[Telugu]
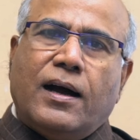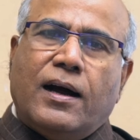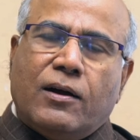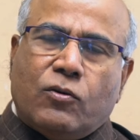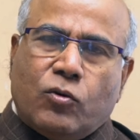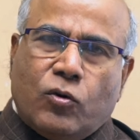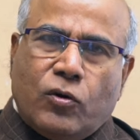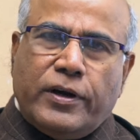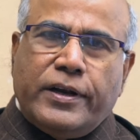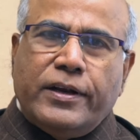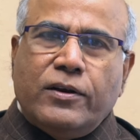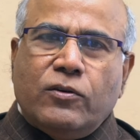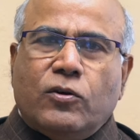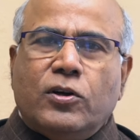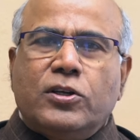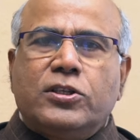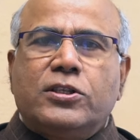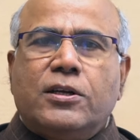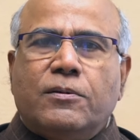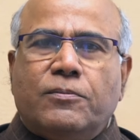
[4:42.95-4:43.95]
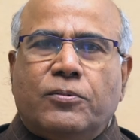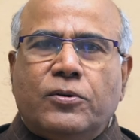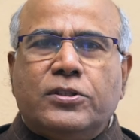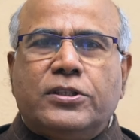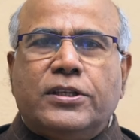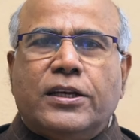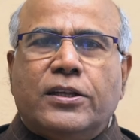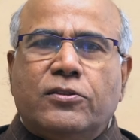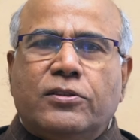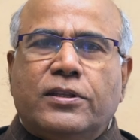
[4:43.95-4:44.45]
ఆ కోడిని కోసినప్పుడు
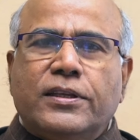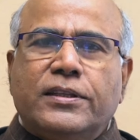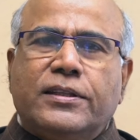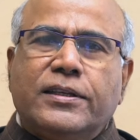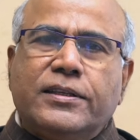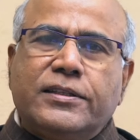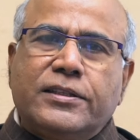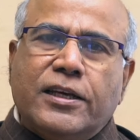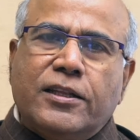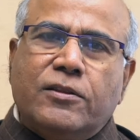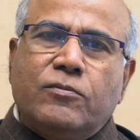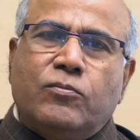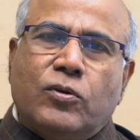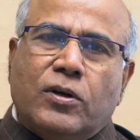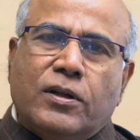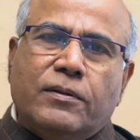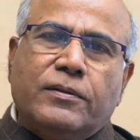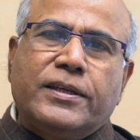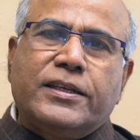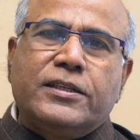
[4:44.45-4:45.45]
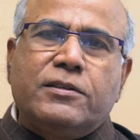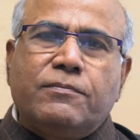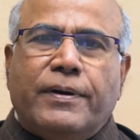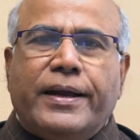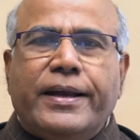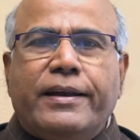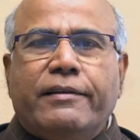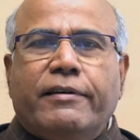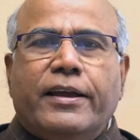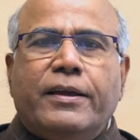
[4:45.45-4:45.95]
చేదు తిత్తి చేదు బుడ్డ తీసి
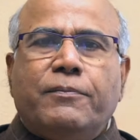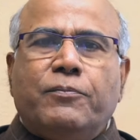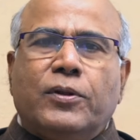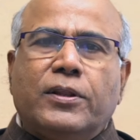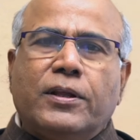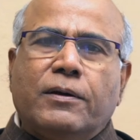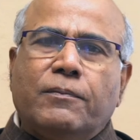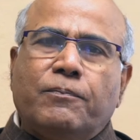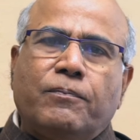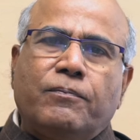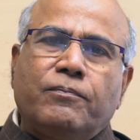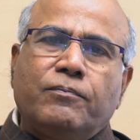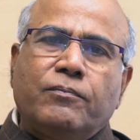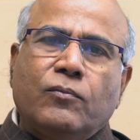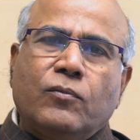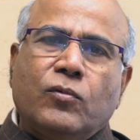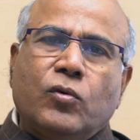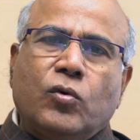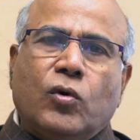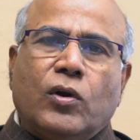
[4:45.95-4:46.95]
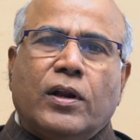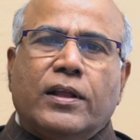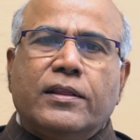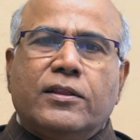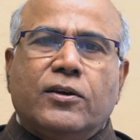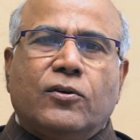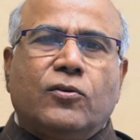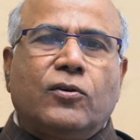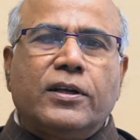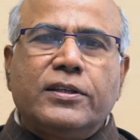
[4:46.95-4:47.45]
బయట వేయిపోతే
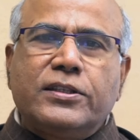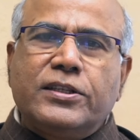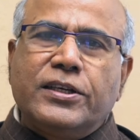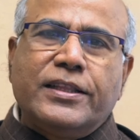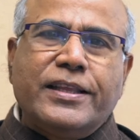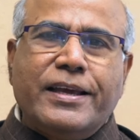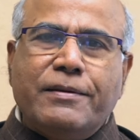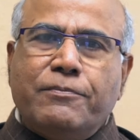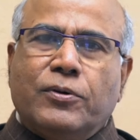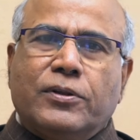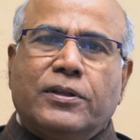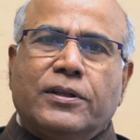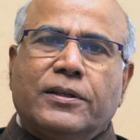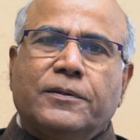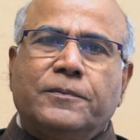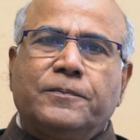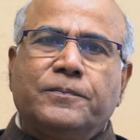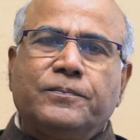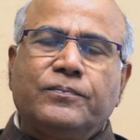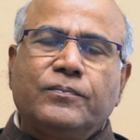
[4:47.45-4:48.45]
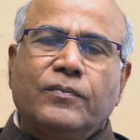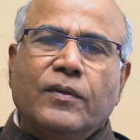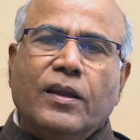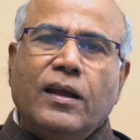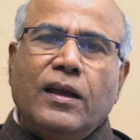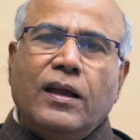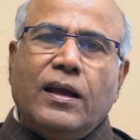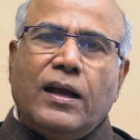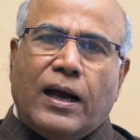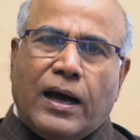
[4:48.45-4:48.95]
కూరంతా కూడా అయిపోతుంది
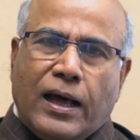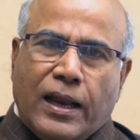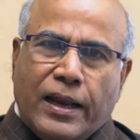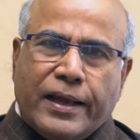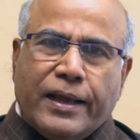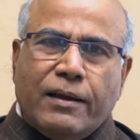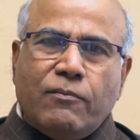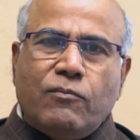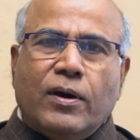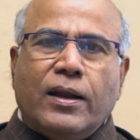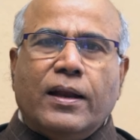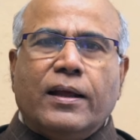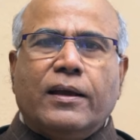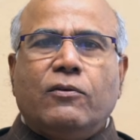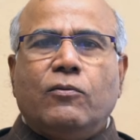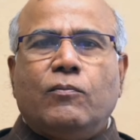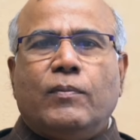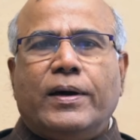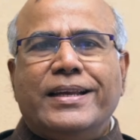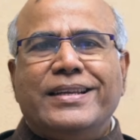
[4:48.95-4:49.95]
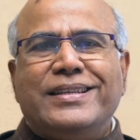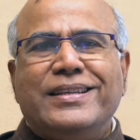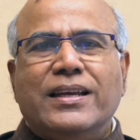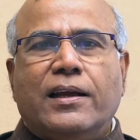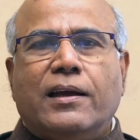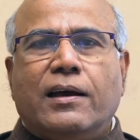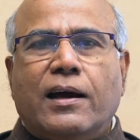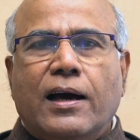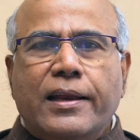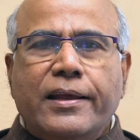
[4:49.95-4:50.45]
అలాగే మనకు మనిషి
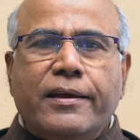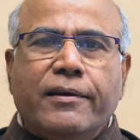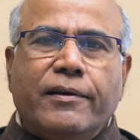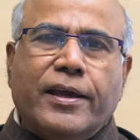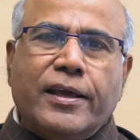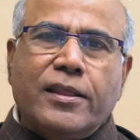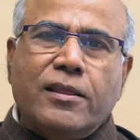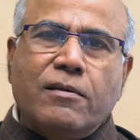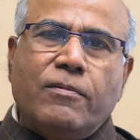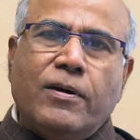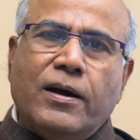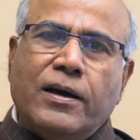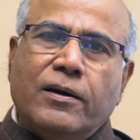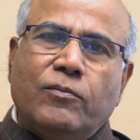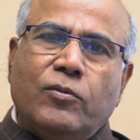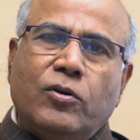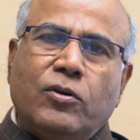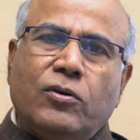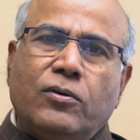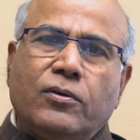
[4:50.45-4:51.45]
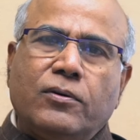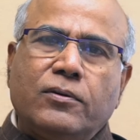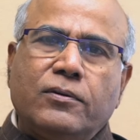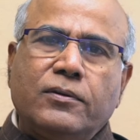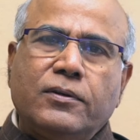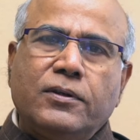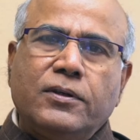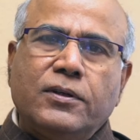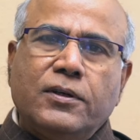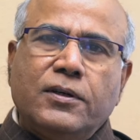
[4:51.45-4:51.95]
కాలేయం కింద భాగంలో
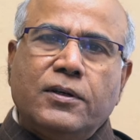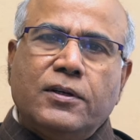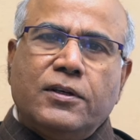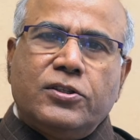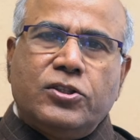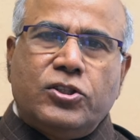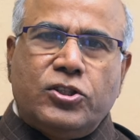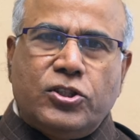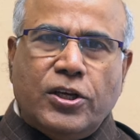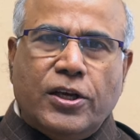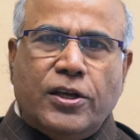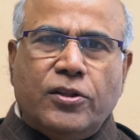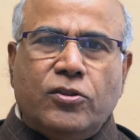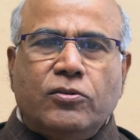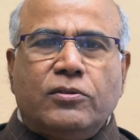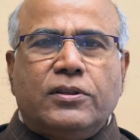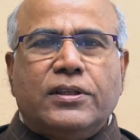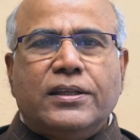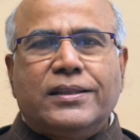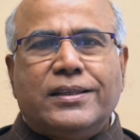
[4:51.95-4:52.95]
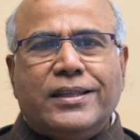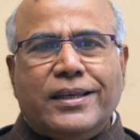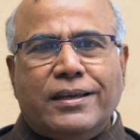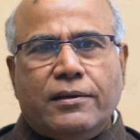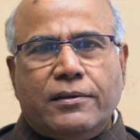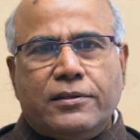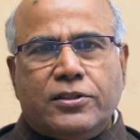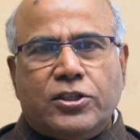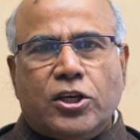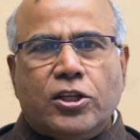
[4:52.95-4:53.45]
చేదు తిత్తి
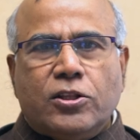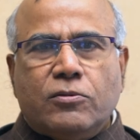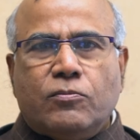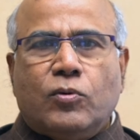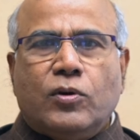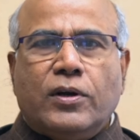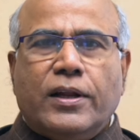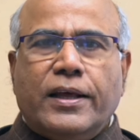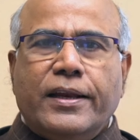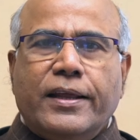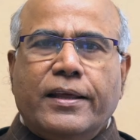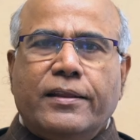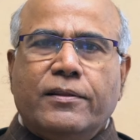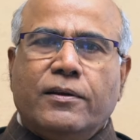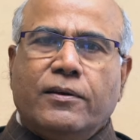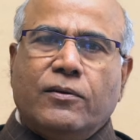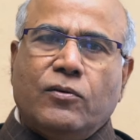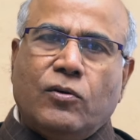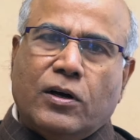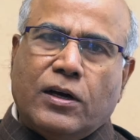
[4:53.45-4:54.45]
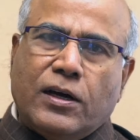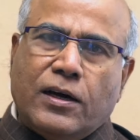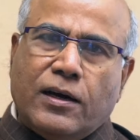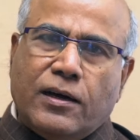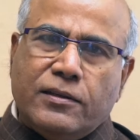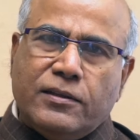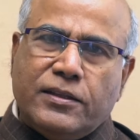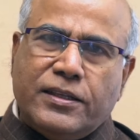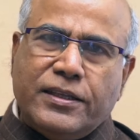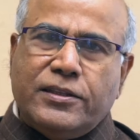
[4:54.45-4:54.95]
చేదు బుడ్డ అనేది ఒక
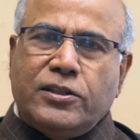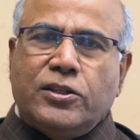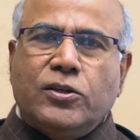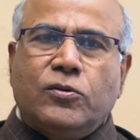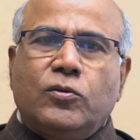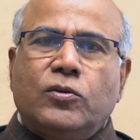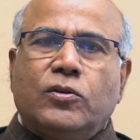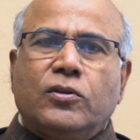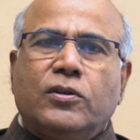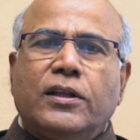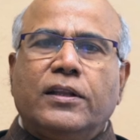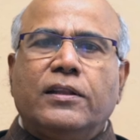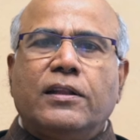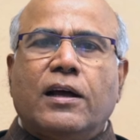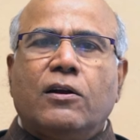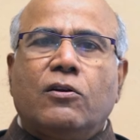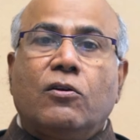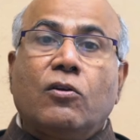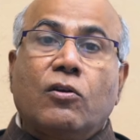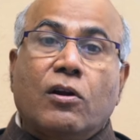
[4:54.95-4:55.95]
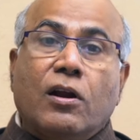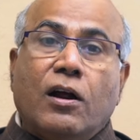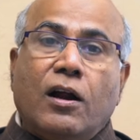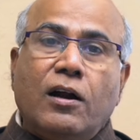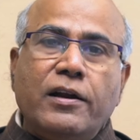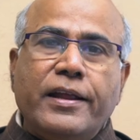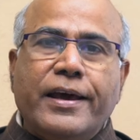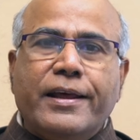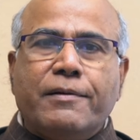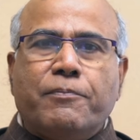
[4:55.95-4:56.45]
తిత్తి ఉంటుంది దాంట్లో
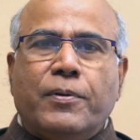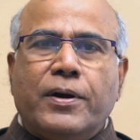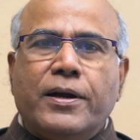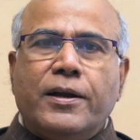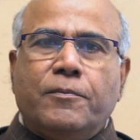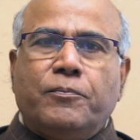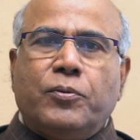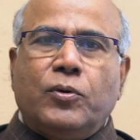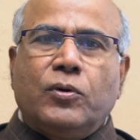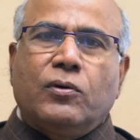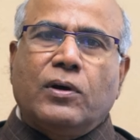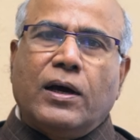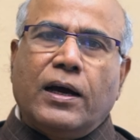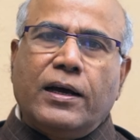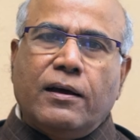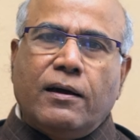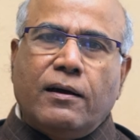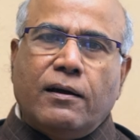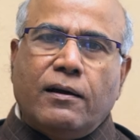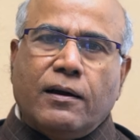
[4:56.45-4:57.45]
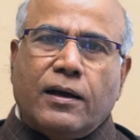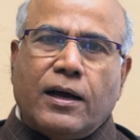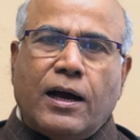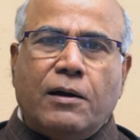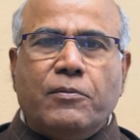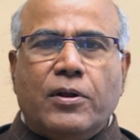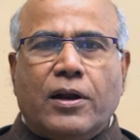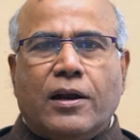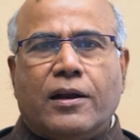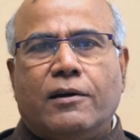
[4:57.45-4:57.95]
రాళ్ళు ఏర్పడినప్పుడు కా
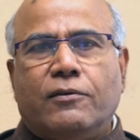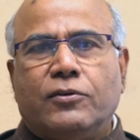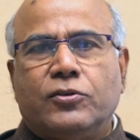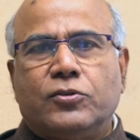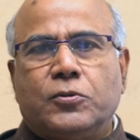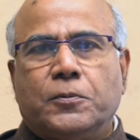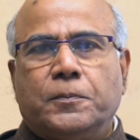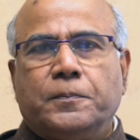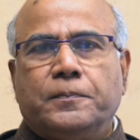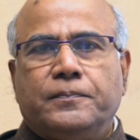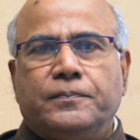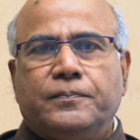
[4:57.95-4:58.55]
కామెలు రావచ్చు